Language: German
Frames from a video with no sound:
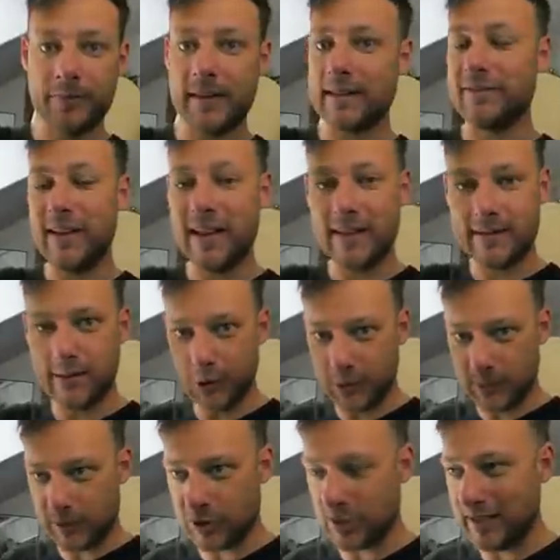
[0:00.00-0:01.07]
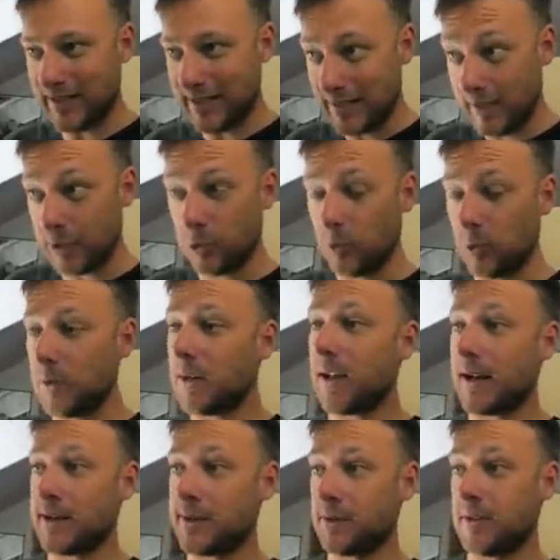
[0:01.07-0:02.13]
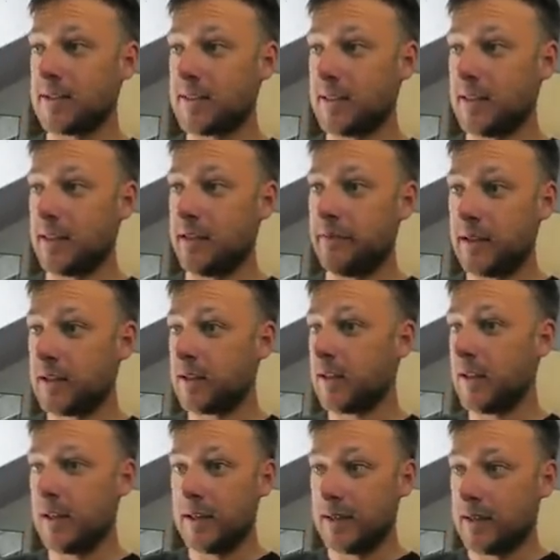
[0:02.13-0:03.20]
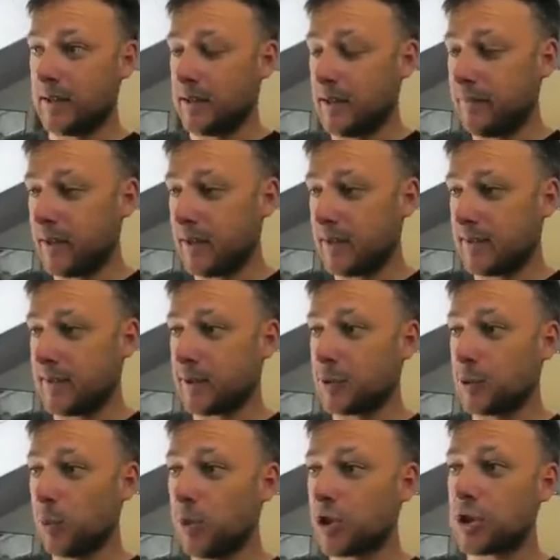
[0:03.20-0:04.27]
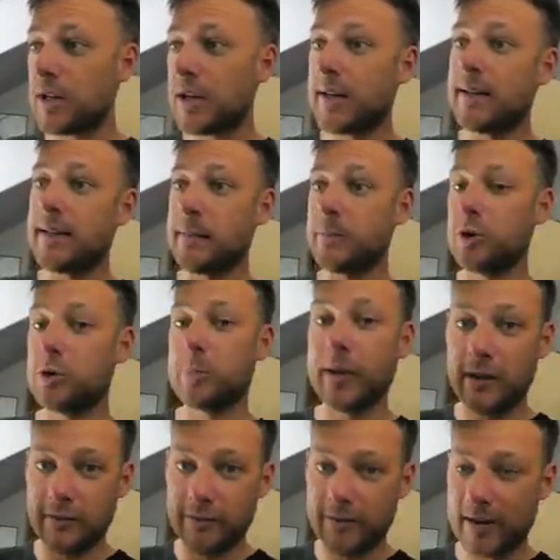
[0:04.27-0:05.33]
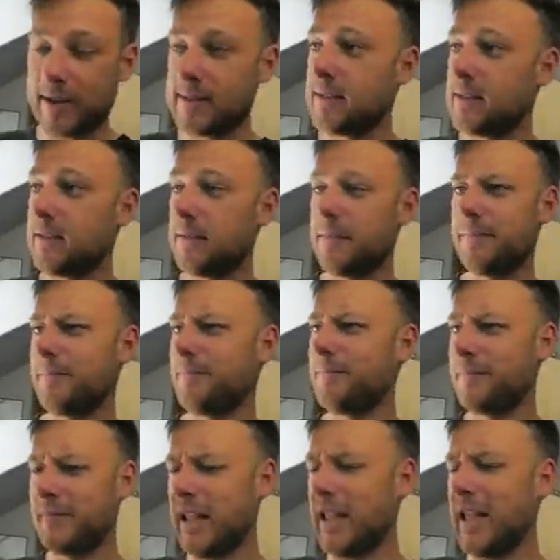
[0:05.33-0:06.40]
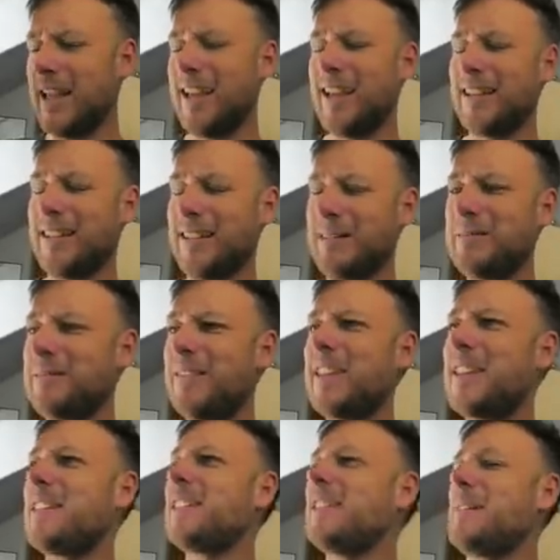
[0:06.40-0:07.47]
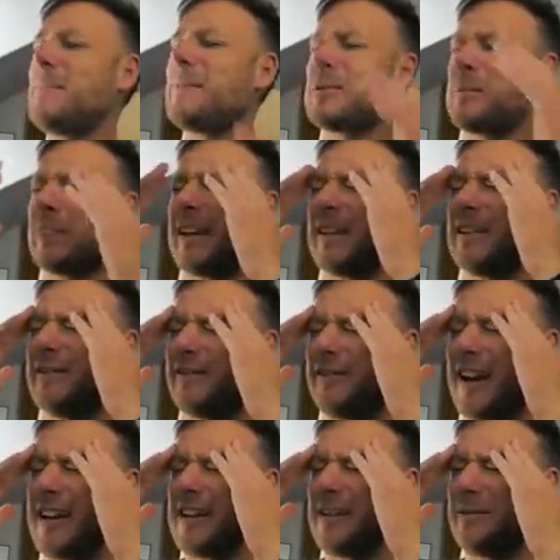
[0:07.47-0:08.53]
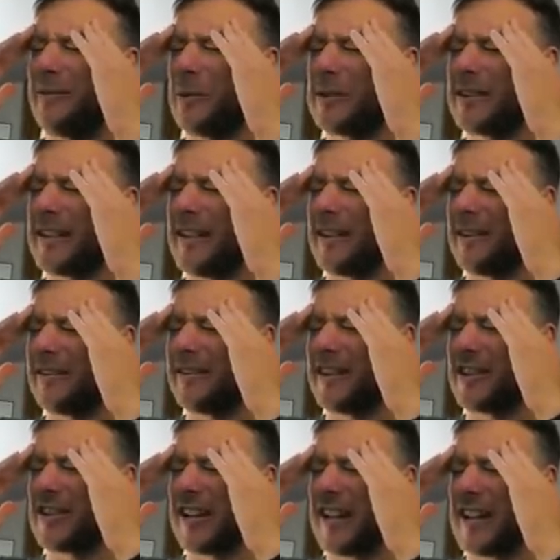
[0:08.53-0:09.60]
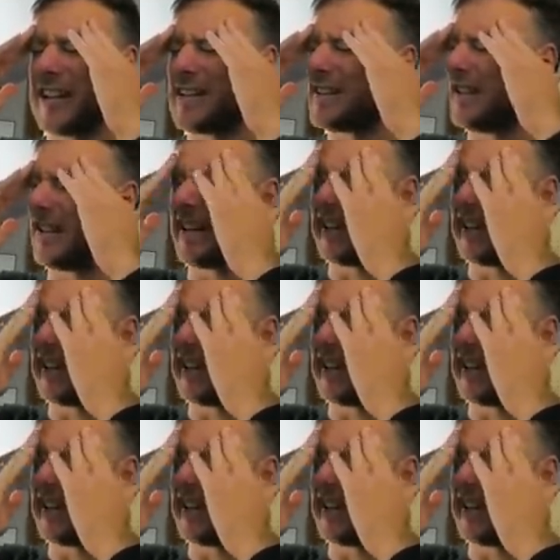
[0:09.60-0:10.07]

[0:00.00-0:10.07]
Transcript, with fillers: Das werden sie höchstwahrscheinlich nicht tun. Also dass der Gehweg, der Gehweg ist ja zugeschneit. Dementsprechend fahren sie, dementsprechend fahren die Fußgänger auf der Straße.